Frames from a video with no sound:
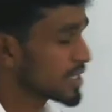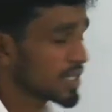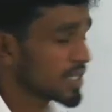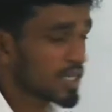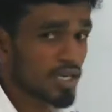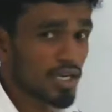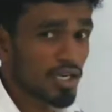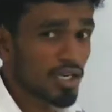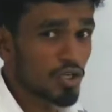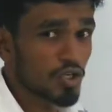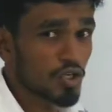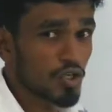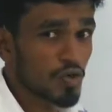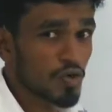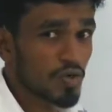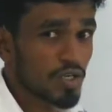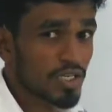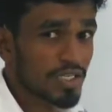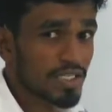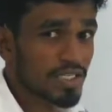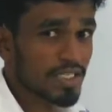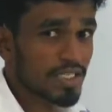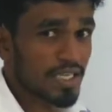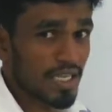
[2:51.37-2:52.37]
இருக்கிற
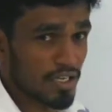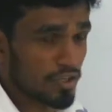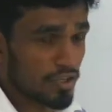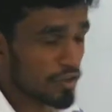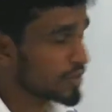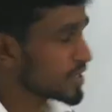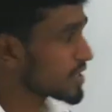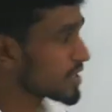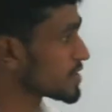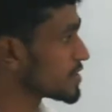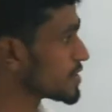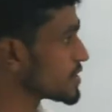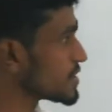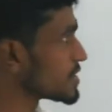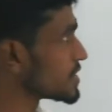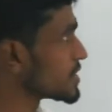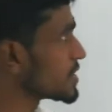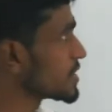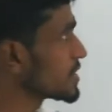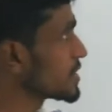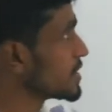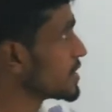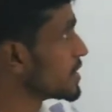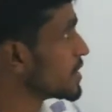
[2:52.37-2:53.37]
நியூக்ளியஸ் என்னும்
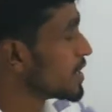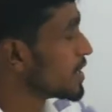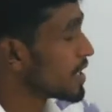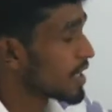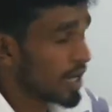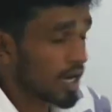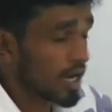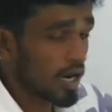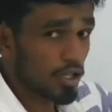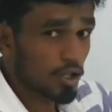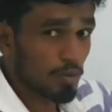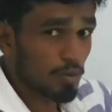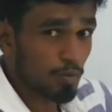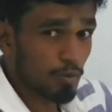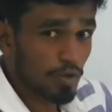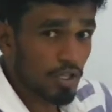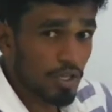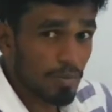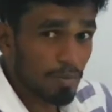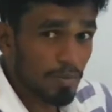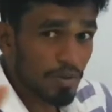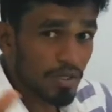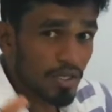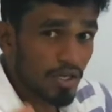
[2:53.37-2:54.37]
தெரிஞ்சிச்சு அதை
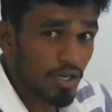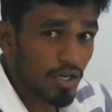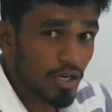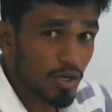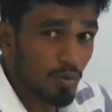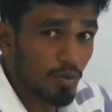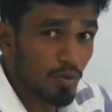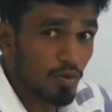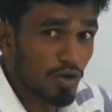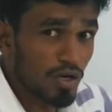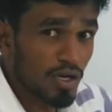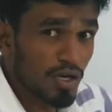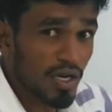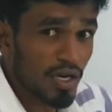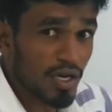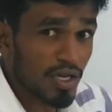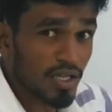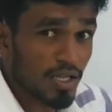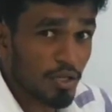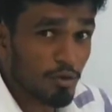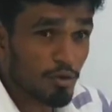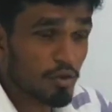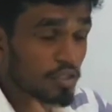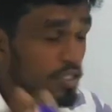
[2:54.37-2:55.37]
புதைப்பதற்கு முன்னால்
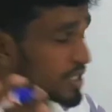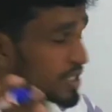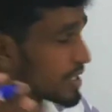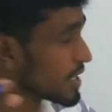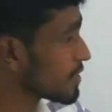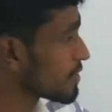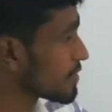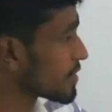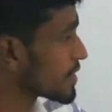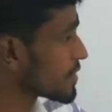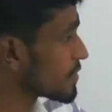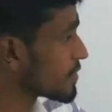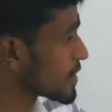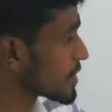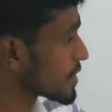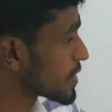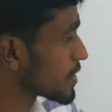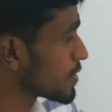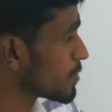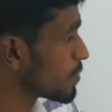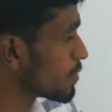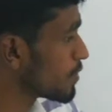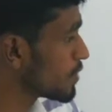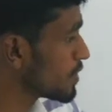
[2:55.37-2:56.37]
அதாவது
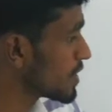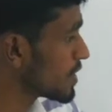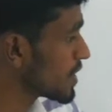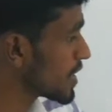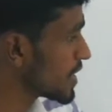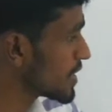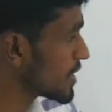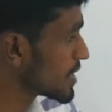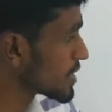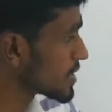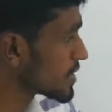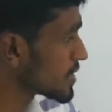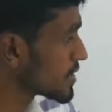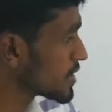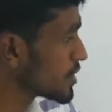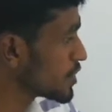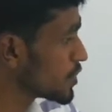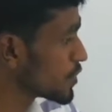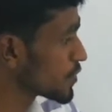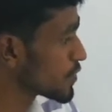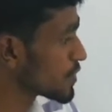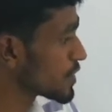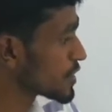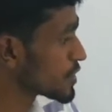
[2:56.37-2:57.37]
சிதைவடைவதற்கு முன்னால் இருந்த
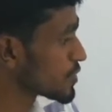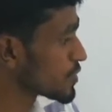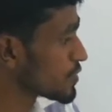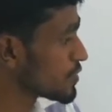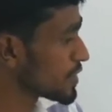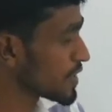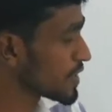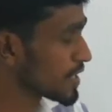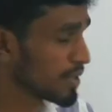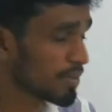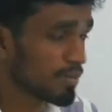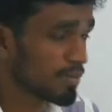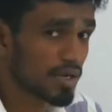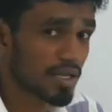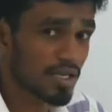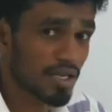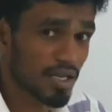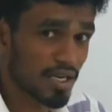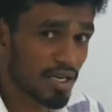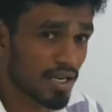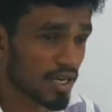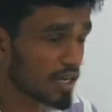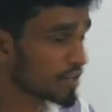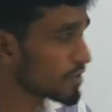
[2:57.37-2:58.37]
நியூக்ளியஸினுடைய நம்பர்
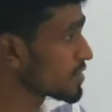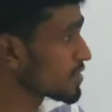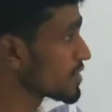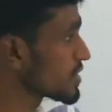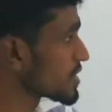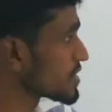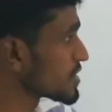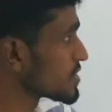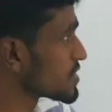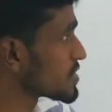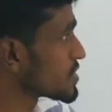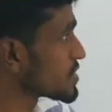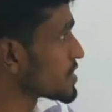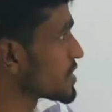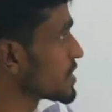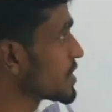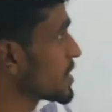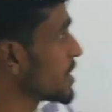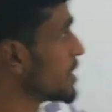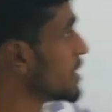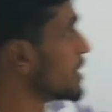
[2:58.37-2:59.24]
என்னாட்டும் தெரிஞ்சிச்சு